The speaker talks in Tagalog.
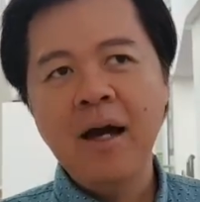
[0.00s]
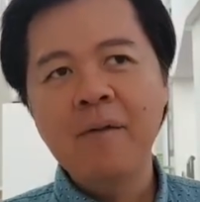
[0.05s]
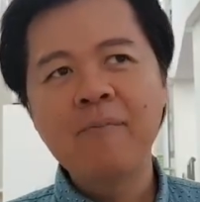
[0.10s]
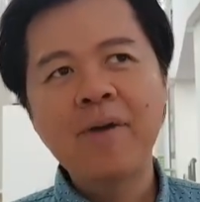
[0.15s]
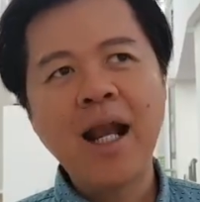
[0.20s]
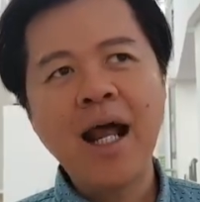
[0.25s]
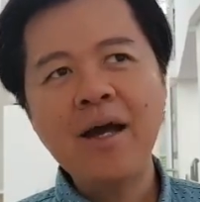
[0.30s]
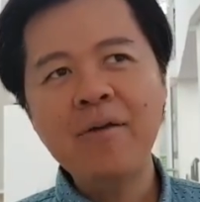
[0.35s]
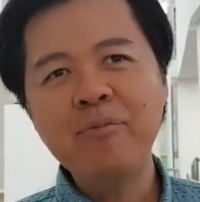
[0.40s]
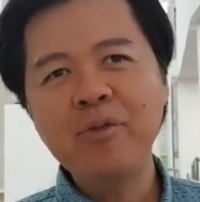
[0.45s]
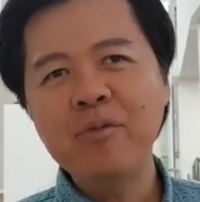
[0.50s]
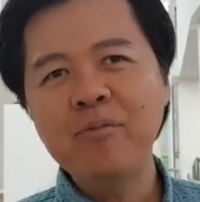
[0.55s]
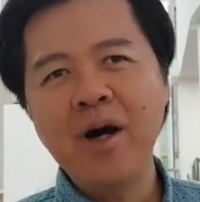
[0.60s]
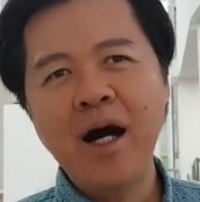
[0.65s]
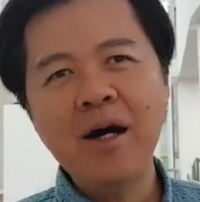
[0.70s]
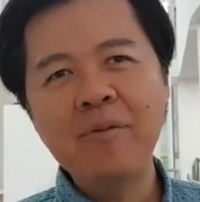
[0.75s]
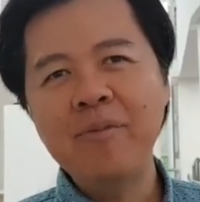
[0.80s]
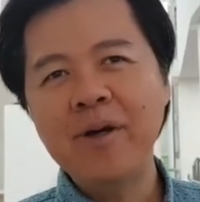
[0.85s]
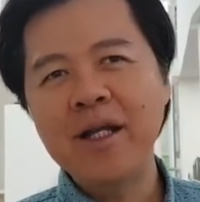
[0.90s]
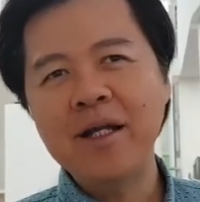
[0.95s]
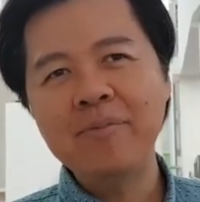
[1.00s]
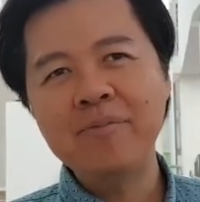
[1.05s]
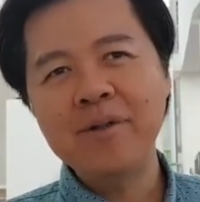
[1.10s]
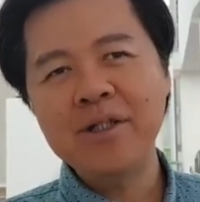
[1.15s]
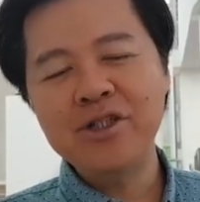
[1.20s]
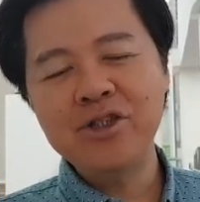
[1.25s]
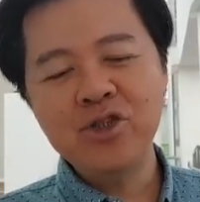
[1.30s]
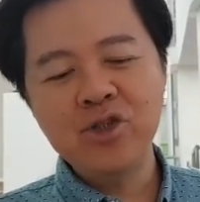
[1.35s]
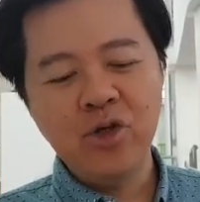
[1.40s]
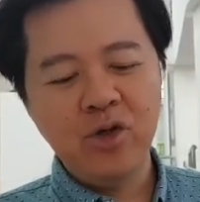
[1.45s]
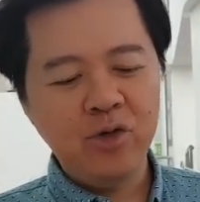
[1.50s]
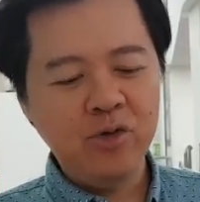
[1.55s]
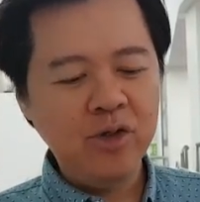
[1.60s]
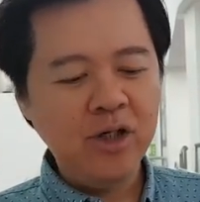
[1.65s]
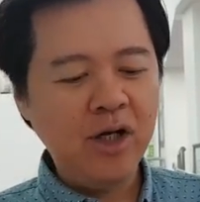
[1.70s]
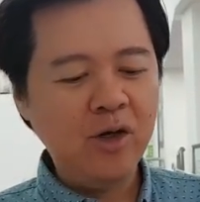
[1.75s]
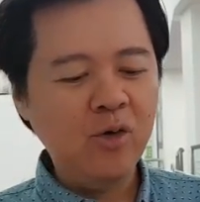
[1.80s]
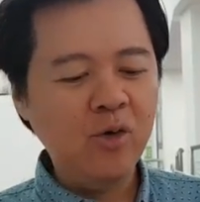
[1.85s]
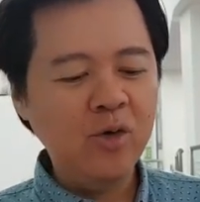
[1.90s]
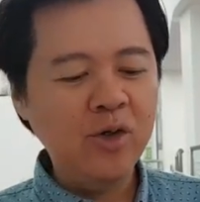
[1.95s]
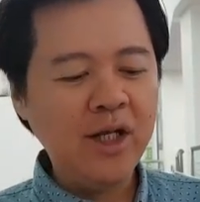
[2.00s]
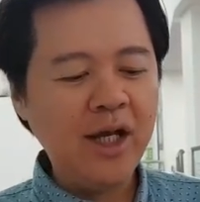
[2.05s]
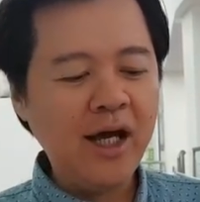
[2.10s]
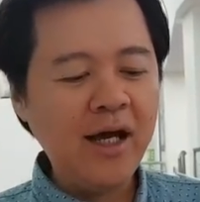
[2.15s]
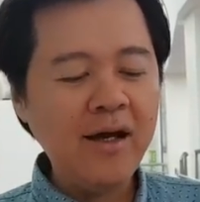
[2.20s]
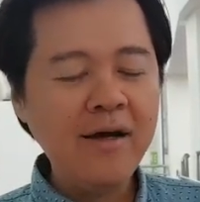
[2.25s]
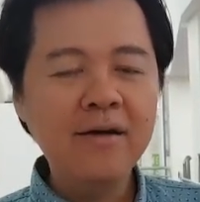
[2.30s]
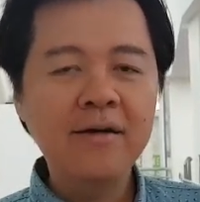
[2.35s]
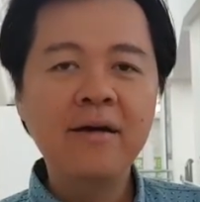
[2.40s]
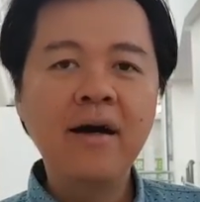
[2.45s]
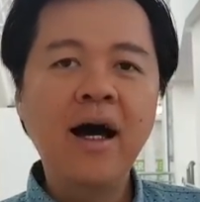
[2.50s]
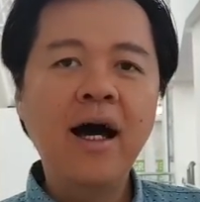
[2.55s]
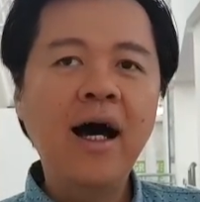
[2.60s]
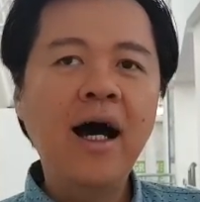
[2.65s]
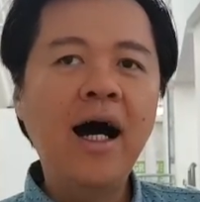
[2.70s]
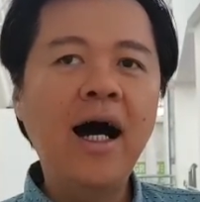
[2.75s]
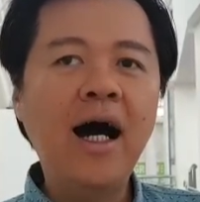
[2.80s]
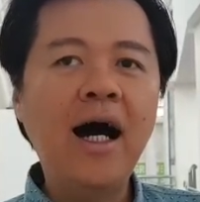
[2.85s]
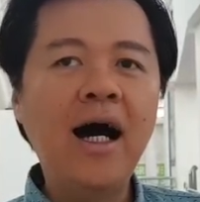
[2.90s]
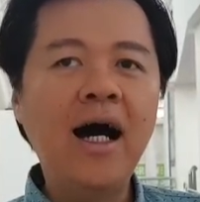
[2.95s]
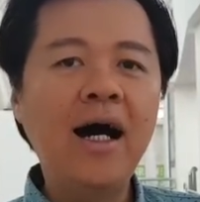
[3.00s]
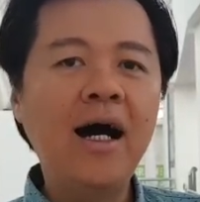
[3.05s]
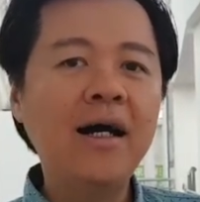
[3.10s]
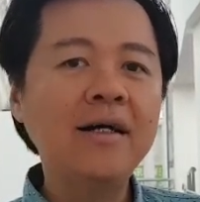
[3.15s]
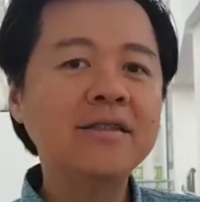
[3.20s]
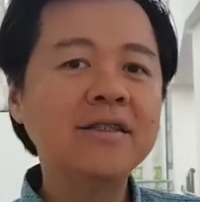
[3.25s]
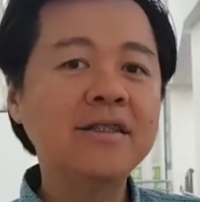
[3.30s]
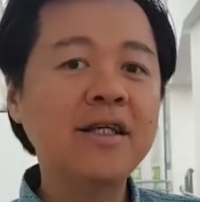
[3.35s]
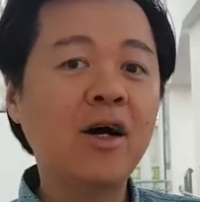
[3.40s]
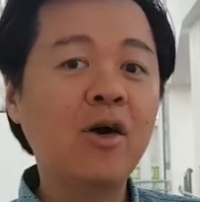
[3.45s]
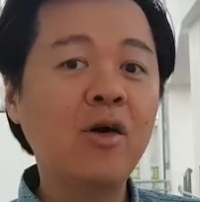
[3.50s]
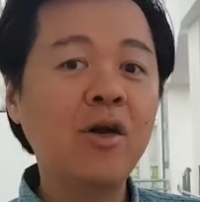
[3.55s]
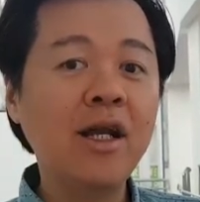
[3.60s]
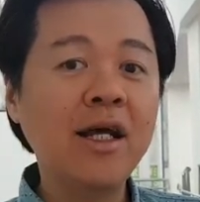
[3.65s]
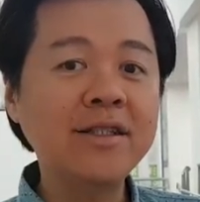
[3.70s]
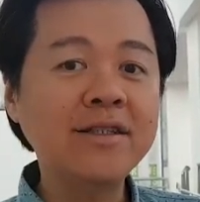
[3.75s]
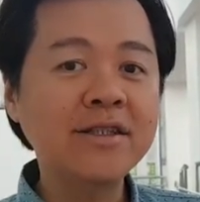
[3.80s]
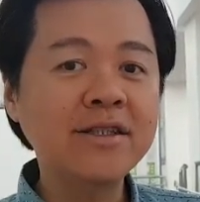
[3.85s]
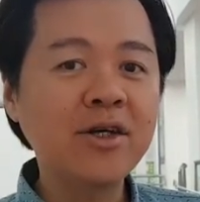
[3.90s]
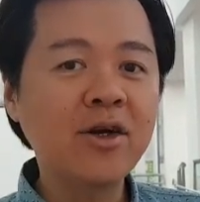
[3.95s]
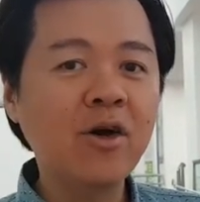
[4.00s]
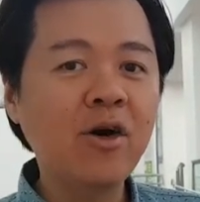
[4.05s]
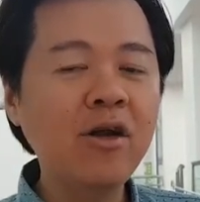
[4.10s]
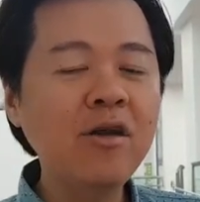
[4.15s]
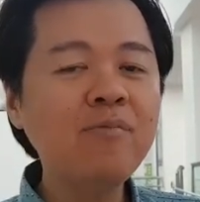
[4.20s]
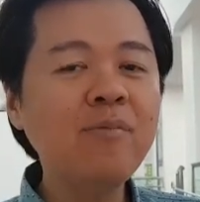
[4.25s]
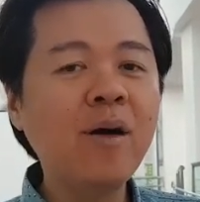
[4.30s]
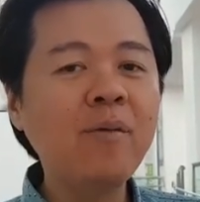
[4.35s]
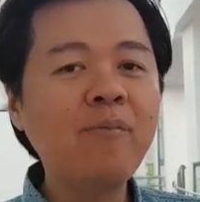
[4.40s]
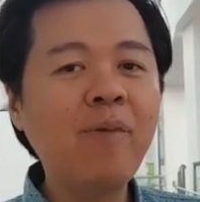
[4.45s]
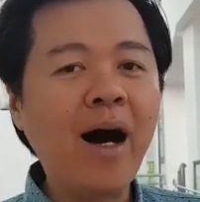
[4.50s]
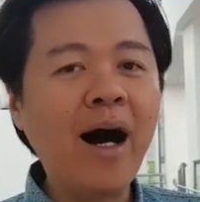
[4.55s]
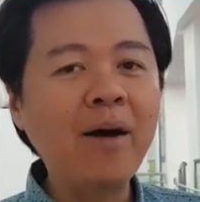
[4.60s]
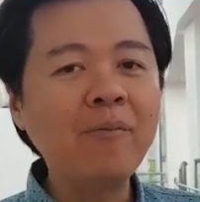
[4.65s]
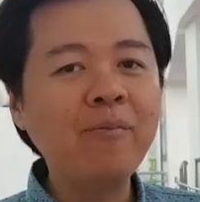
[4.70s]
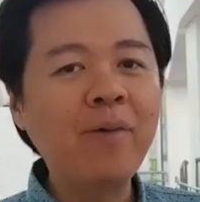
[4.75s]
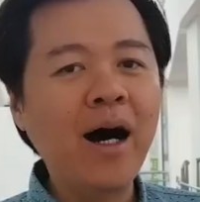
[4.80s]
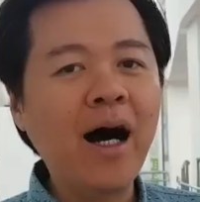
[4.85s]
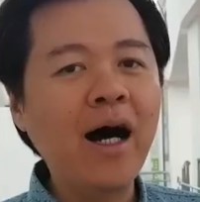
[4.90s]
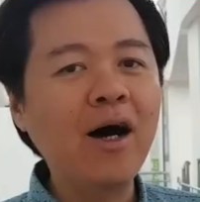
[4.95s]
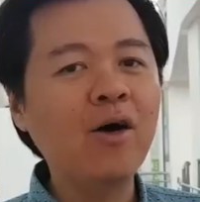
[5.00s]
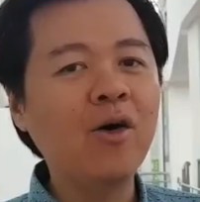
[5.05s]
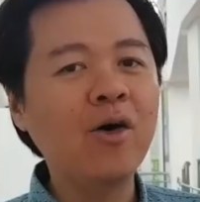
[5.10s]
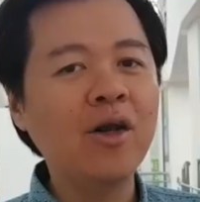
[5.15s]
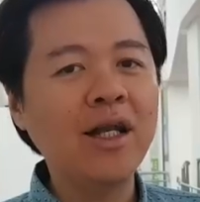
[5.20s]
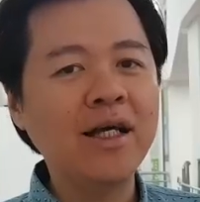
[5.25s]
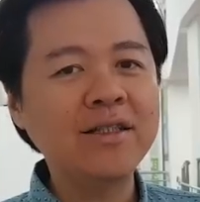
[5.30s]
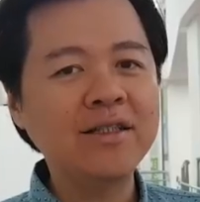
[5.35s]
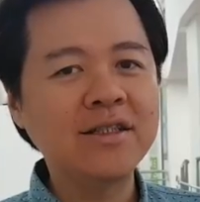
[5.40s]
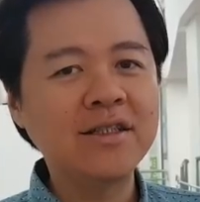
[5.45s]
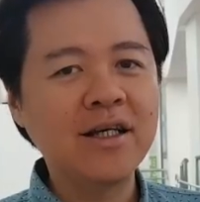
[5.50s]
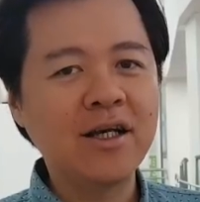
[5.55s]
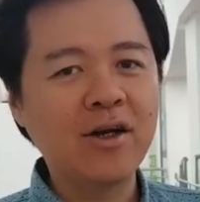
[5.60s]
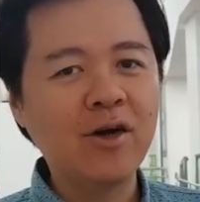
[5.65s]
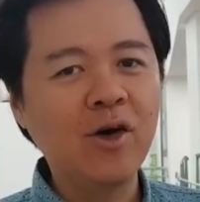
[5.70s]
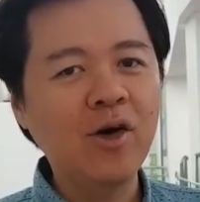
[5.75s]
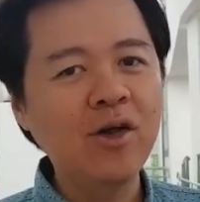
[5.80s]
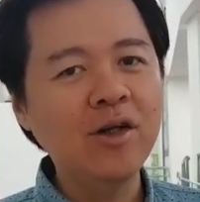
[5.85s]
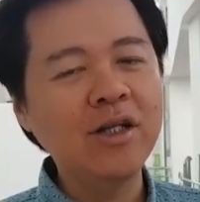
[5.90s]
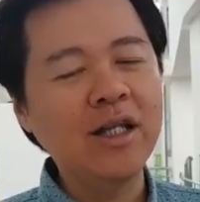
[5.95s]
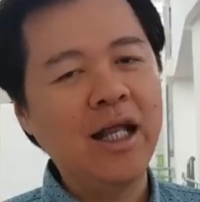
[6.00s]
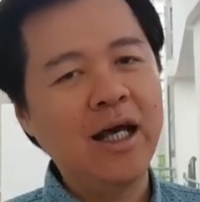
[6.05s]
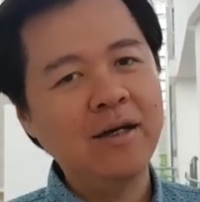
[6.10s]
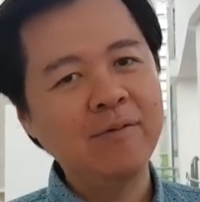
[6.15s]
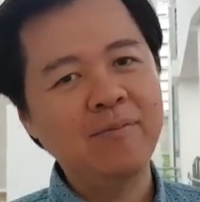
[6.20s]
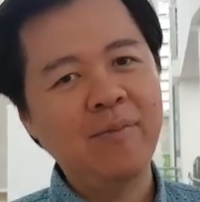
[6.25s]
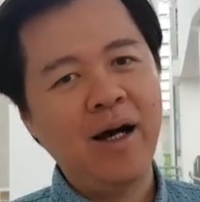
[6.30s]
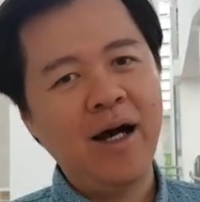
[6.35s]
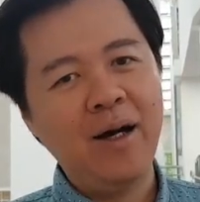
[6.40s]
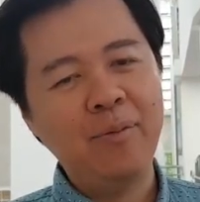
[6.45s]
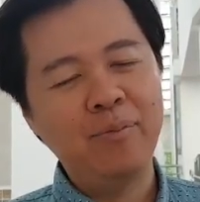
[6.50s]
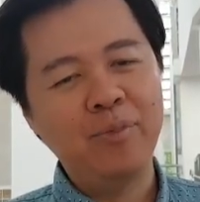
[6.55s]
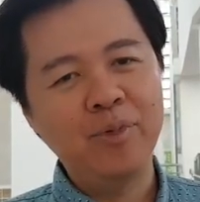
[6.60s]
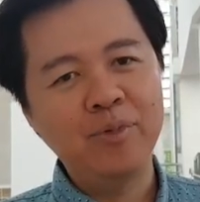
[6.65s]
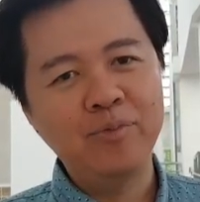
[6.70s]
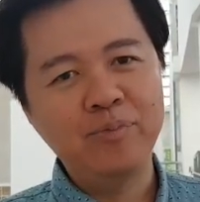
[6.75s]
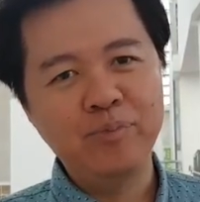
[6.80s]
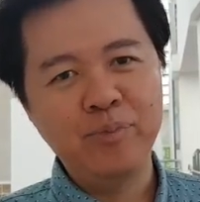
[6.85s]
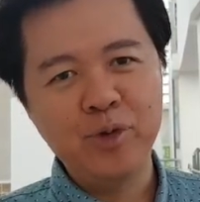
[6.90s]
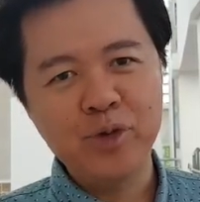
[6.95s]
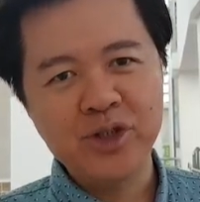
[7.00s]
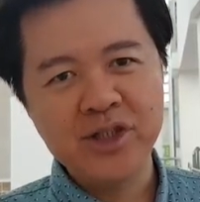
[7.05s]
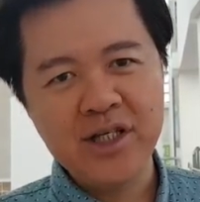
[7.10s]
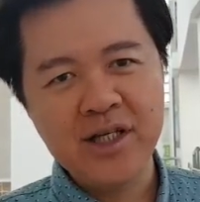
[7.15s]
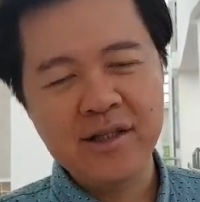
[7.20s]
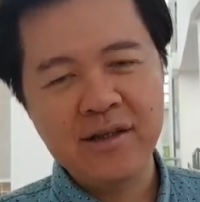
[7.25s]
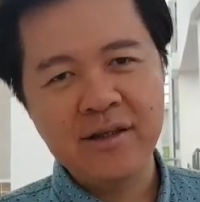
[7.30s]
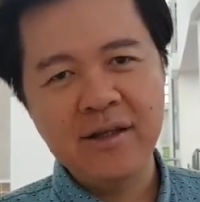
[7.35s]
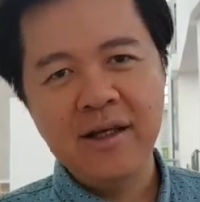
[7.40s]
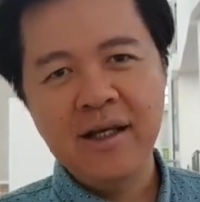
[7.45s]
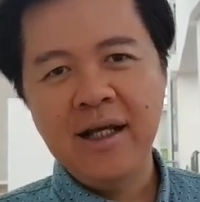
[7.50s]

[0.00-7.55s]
Marami po mga benepisyo. Una-una, uh, ah, sa cholesterol, mababa ang cholesterol ng mga pusit